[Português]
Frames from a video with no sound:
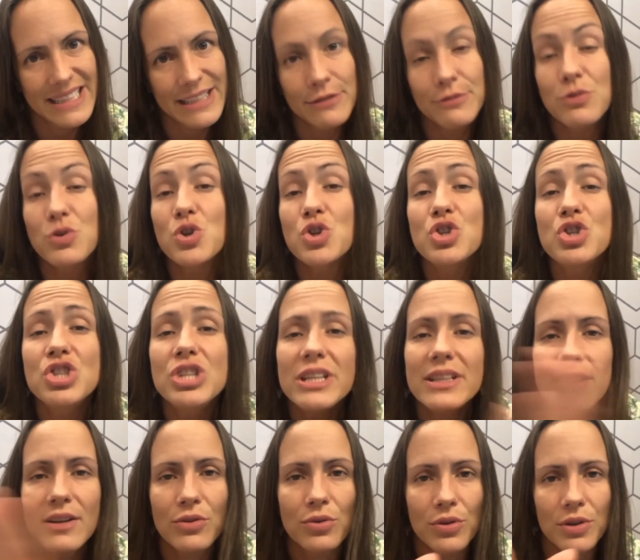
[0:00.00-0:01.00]
fugir
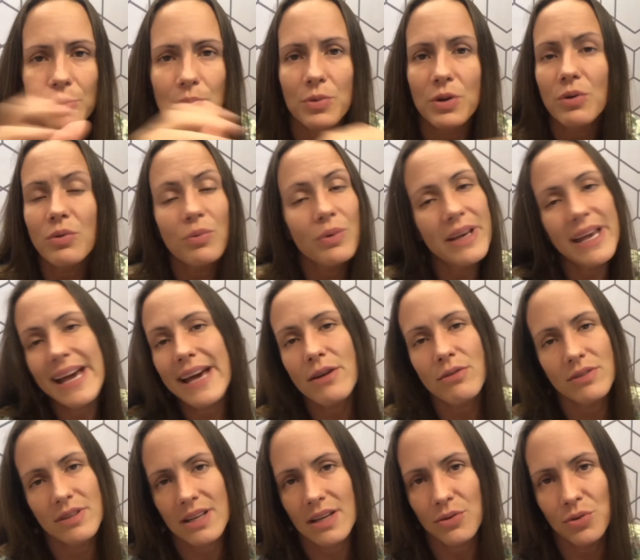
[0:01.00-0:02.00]
da dor, porque eu não
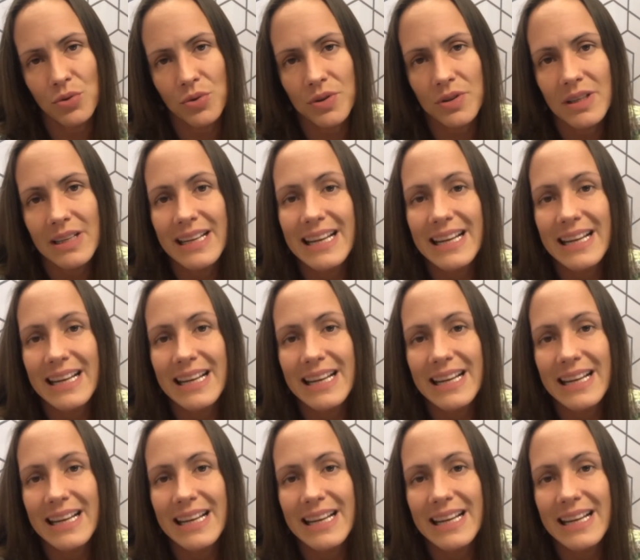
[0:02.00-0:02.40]
quero ter a dor.